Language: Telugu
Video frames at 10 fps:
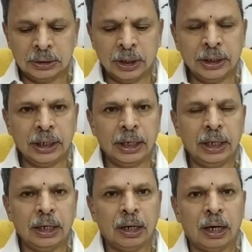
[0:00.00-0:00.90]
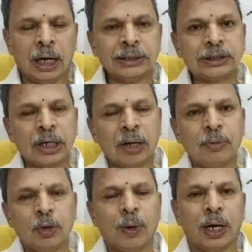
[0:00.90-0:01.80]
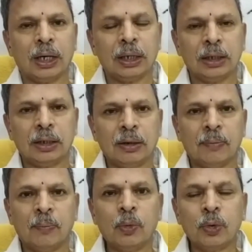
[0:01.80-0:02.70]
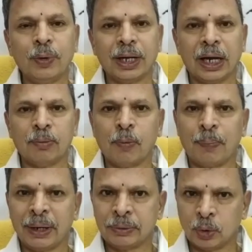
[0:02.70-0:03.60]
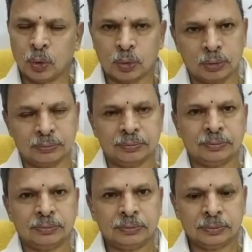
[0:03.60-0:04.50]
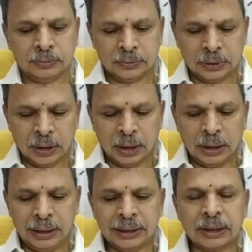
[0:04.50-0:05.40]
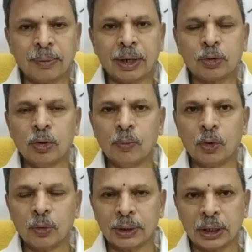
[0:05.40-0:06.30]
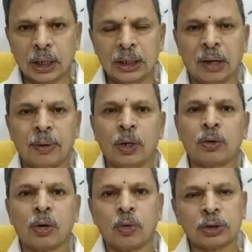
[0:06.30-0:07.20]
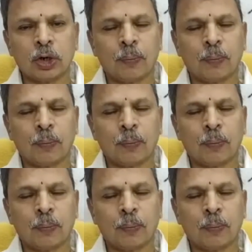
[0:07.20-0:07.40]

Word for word: దీన్ని అంచనా విలువ మూడు వేల ముప్పై ఎనిమిది కోట్లు ఇంతవరకు మూడు వందల యాభై ఒక్క కోట్ల